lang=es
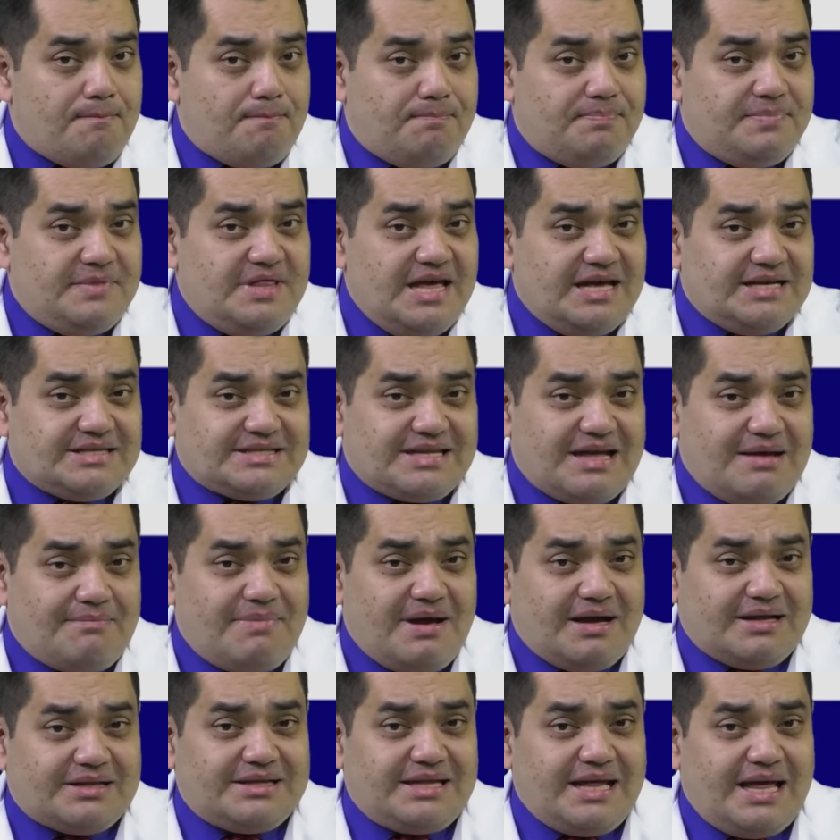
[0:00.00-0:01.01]
De estas
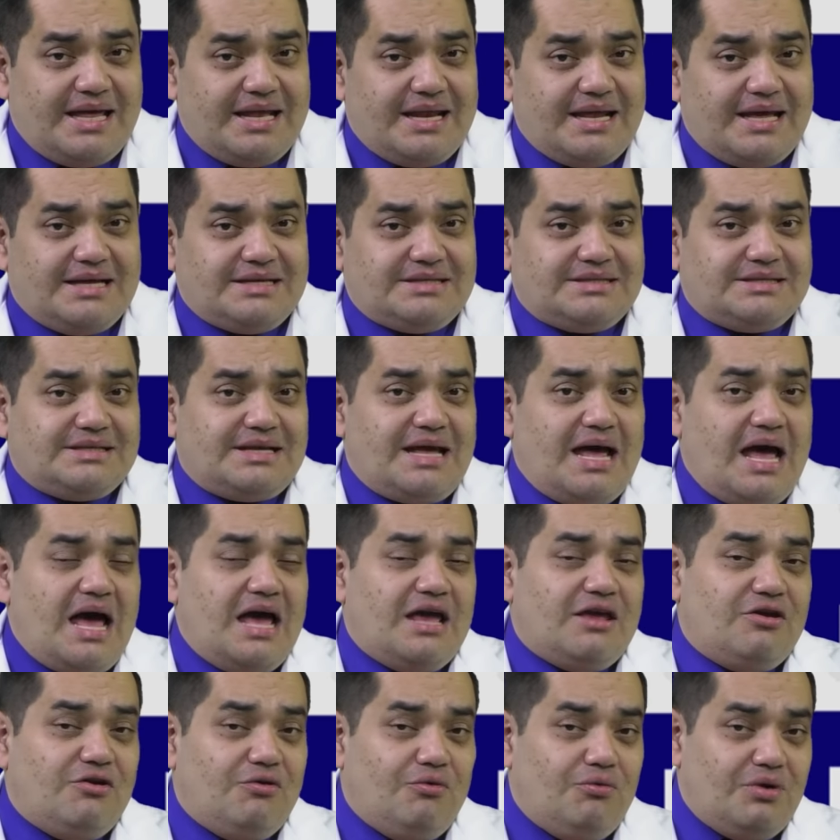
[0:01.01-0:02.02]
bacterias
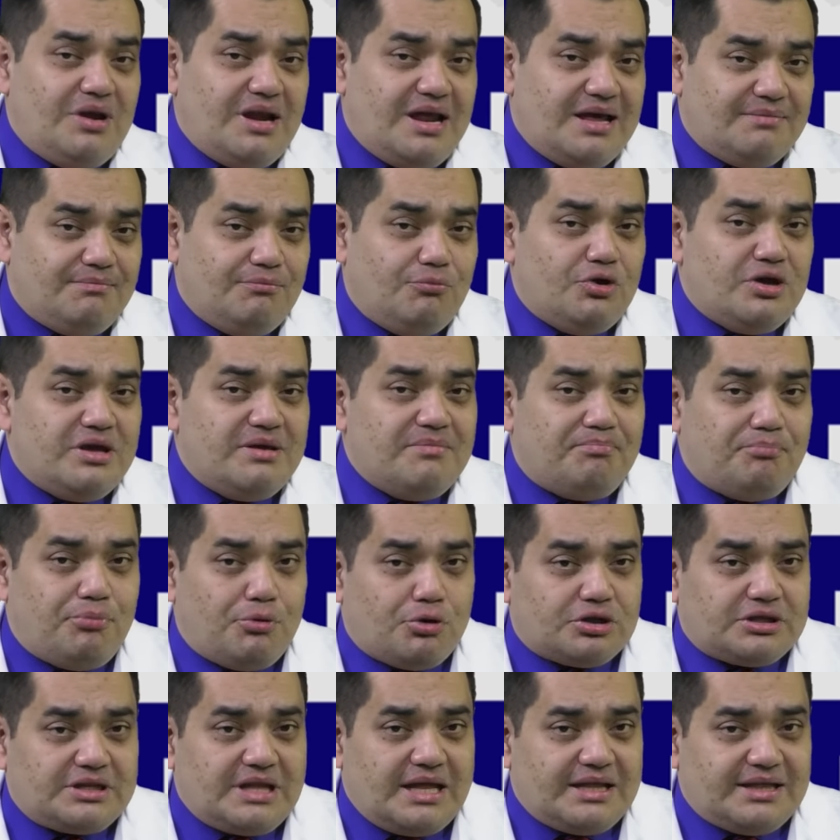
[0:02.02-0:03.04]
hay unas muy
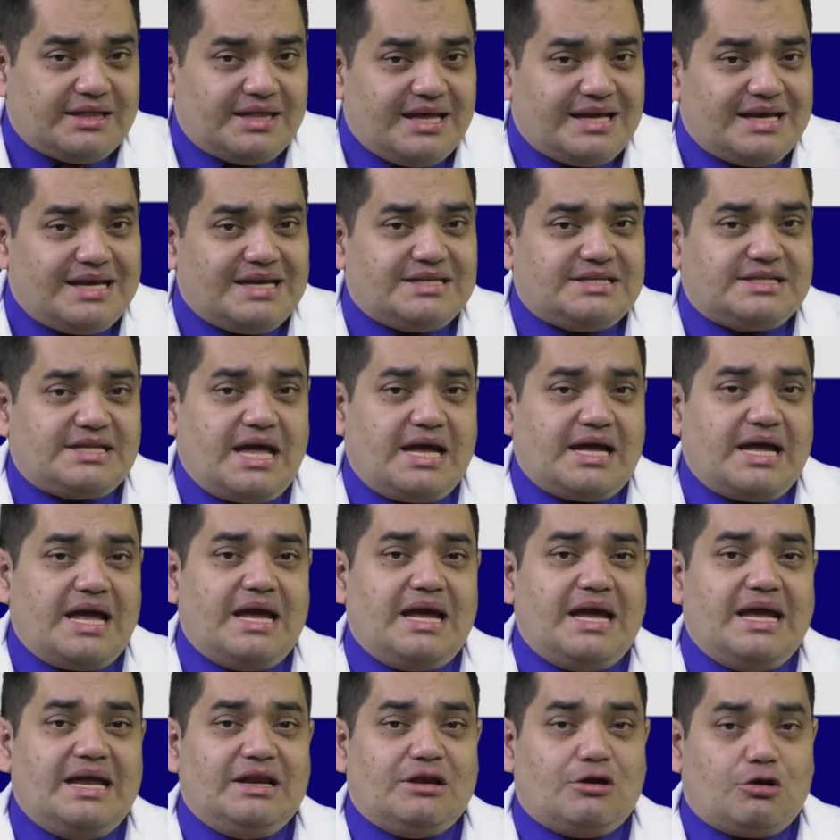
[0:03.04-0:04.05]
importantes que están
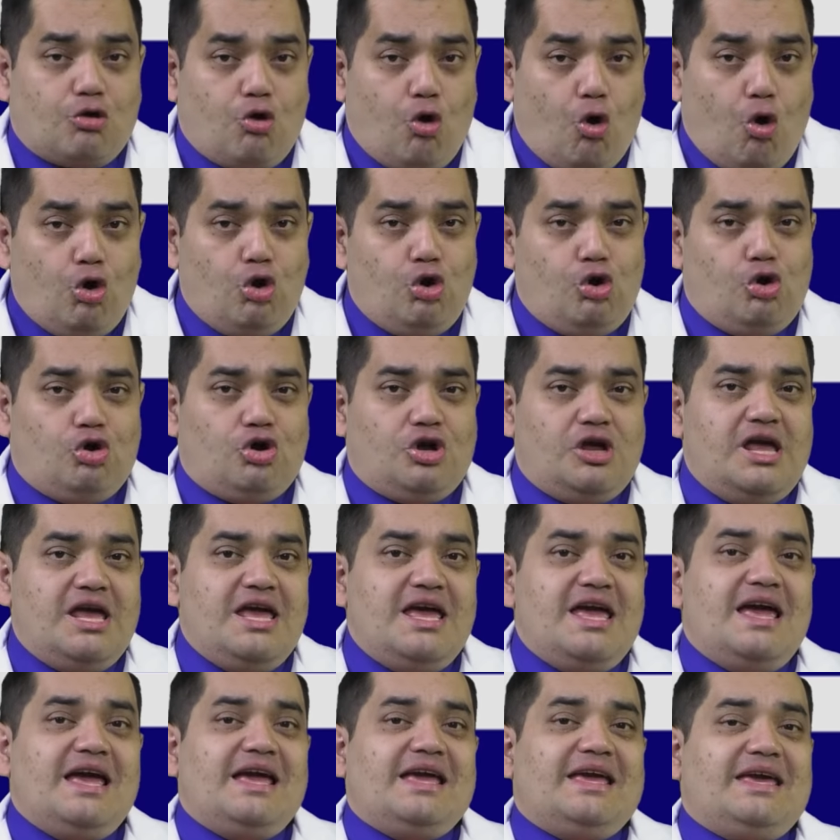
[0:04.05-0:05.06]
en el colon
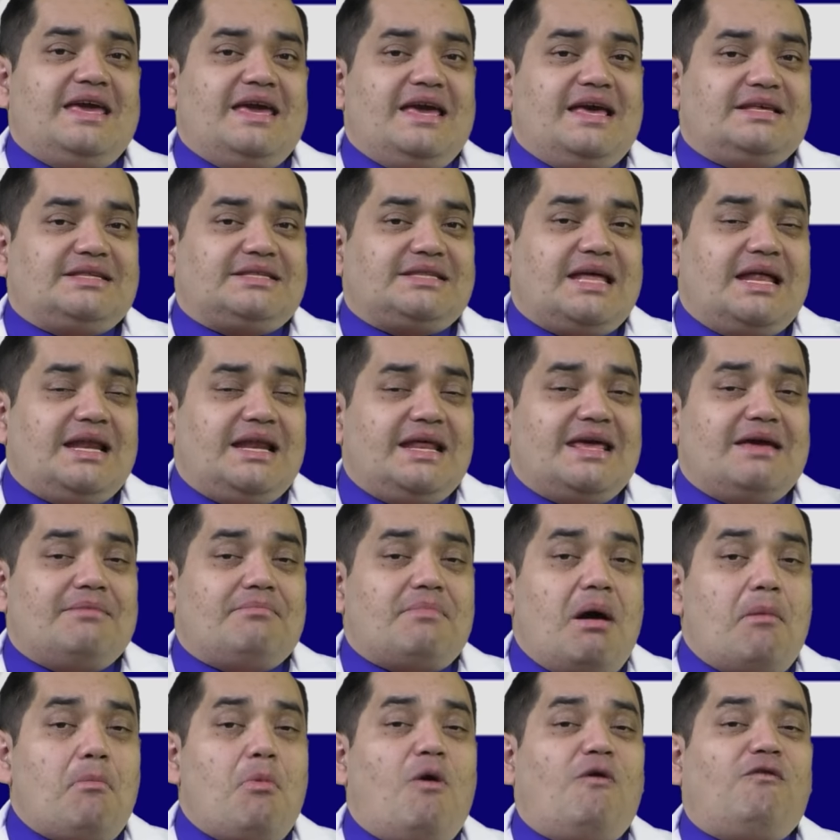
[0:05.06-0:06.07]
y esta le
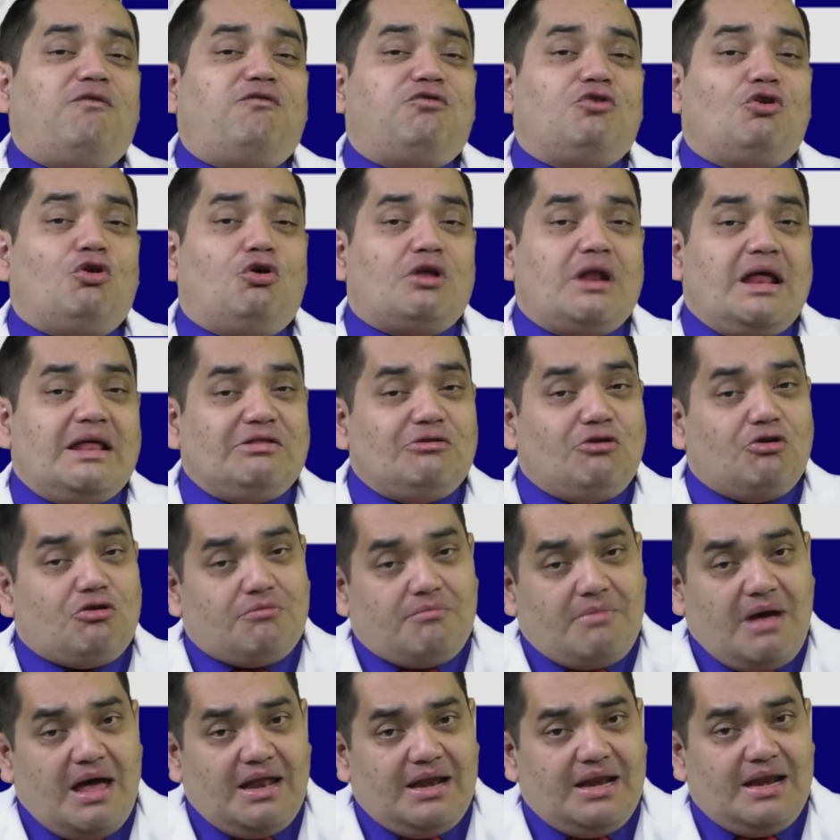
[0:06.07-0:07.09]
llamamos flora
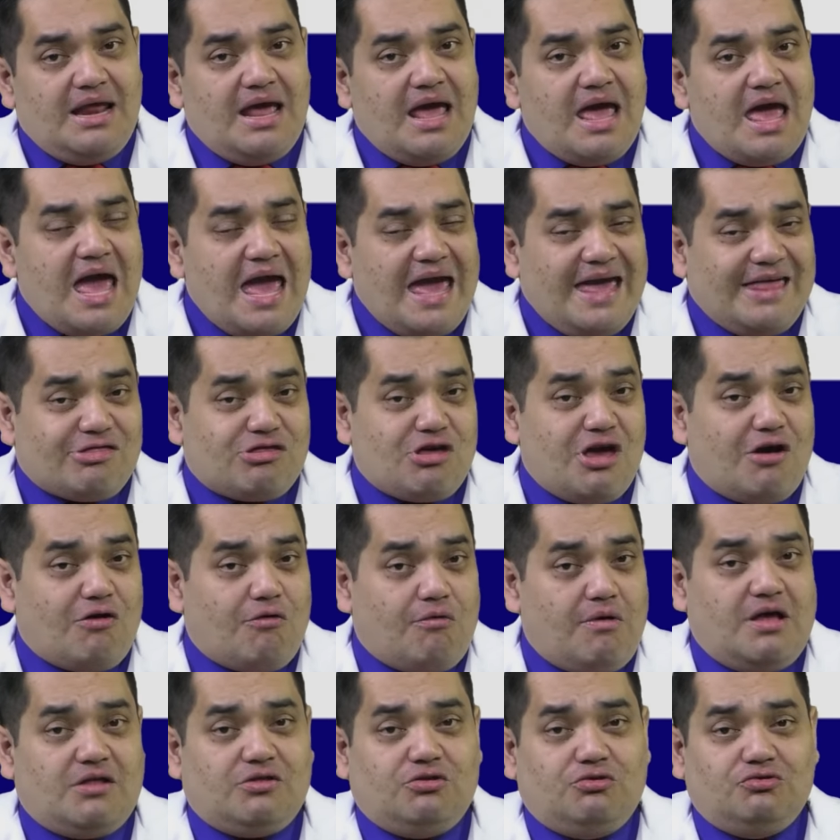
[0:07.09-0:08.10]
normal. Entonces,
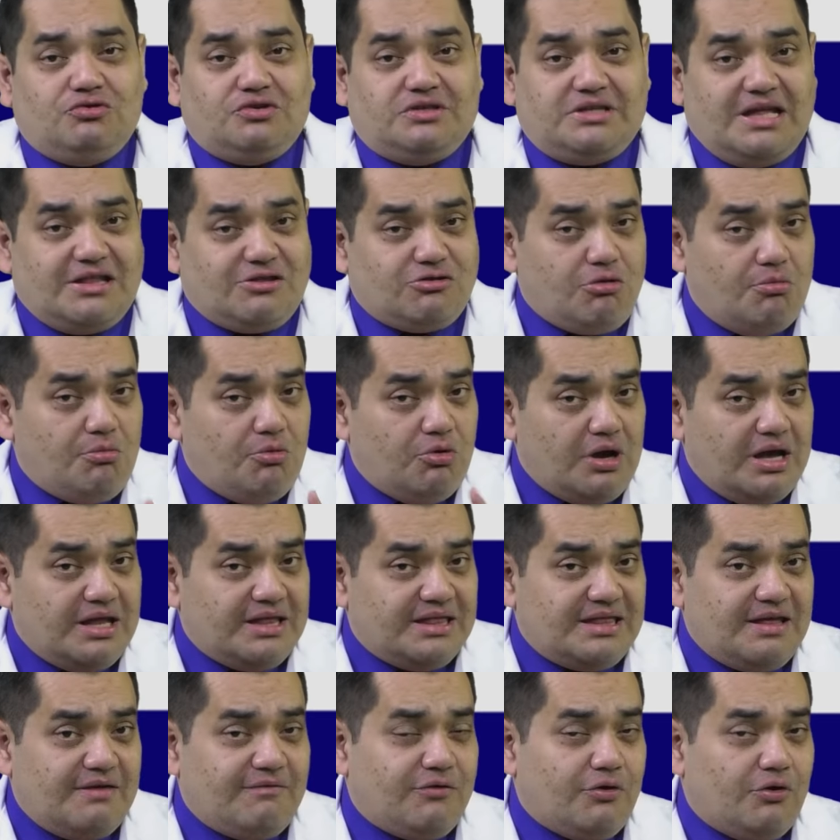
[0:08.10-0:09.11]
cuando usted toma un
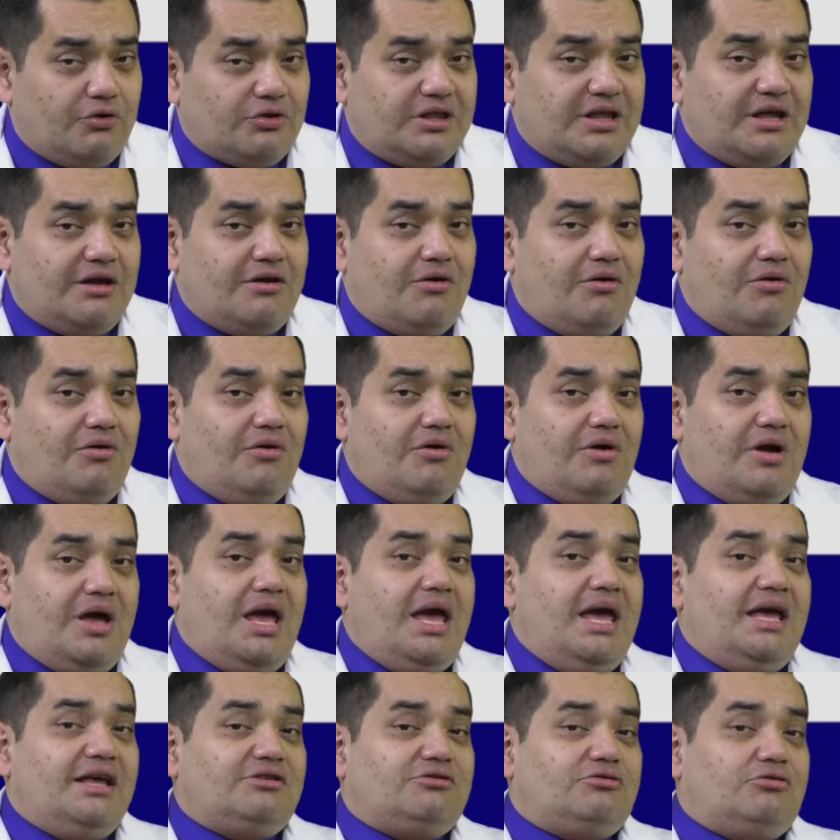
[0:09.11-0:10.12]
antibiótico,
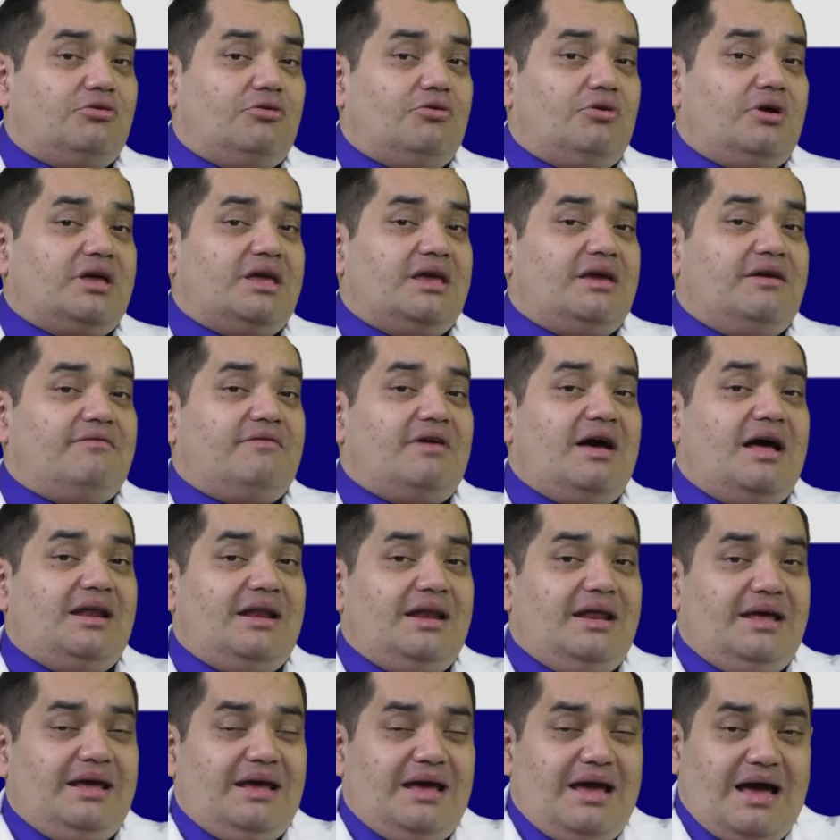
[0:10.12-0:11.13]
esto
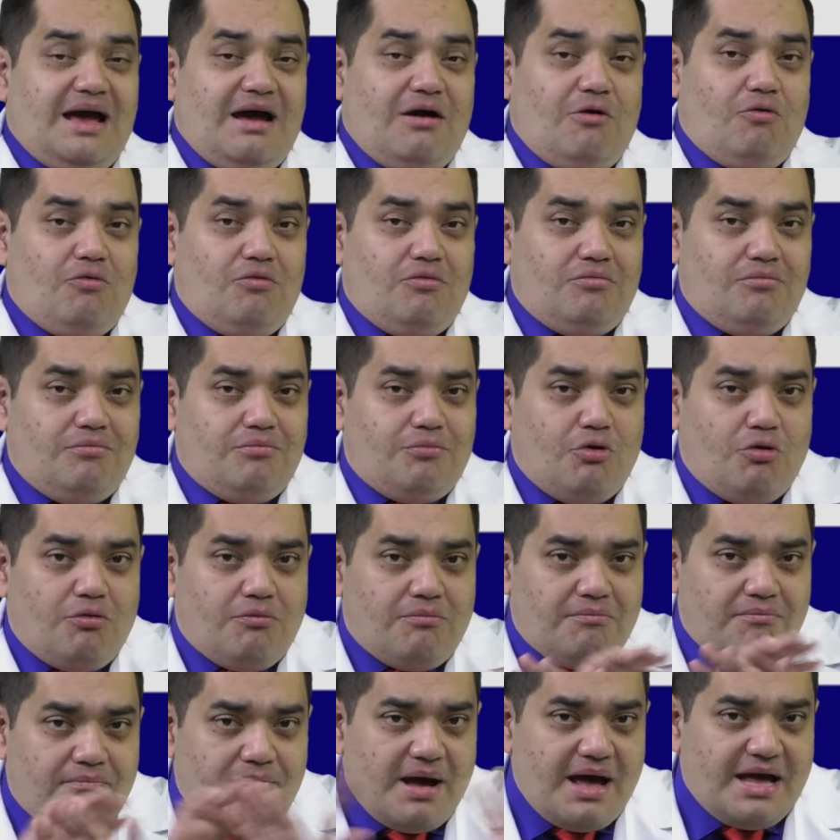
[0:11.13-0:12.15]
equivale a un
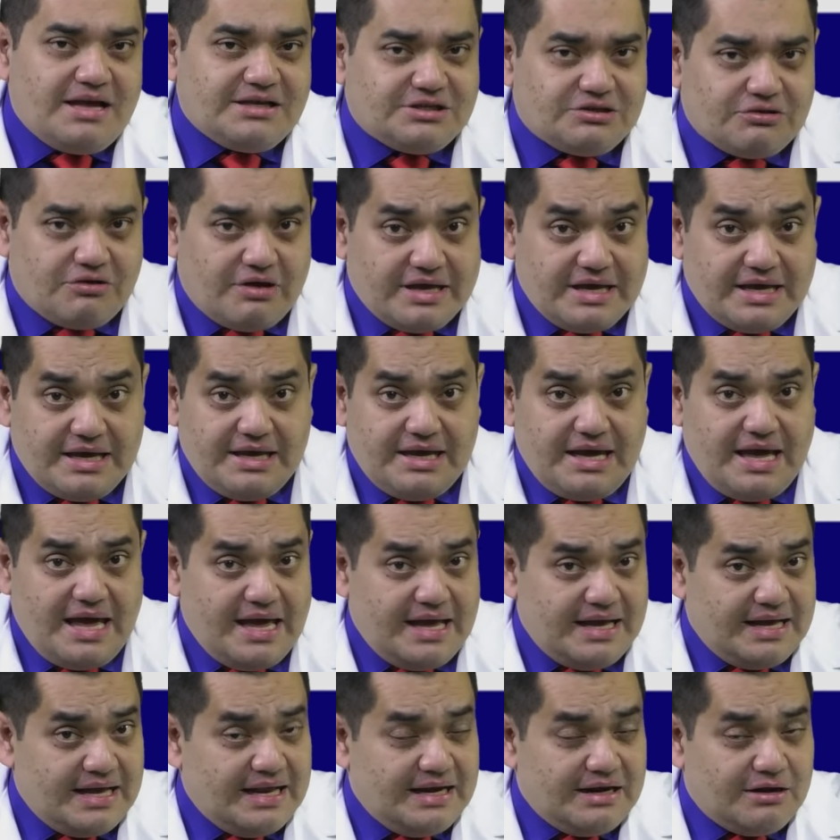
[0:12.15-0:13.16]
bombazo allí
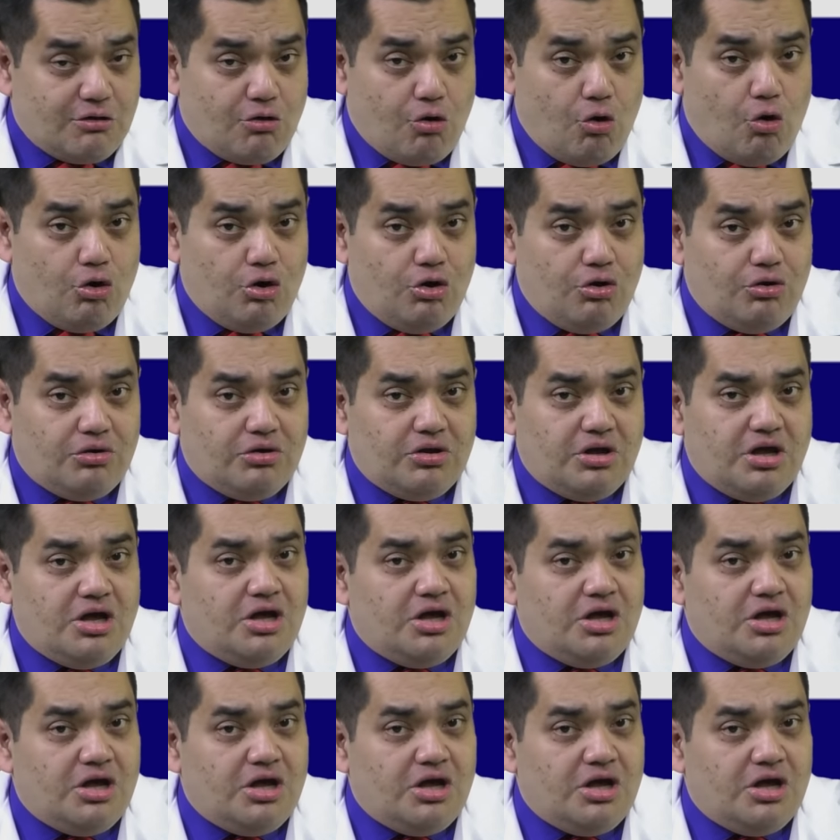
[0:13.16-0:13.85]
en el colon,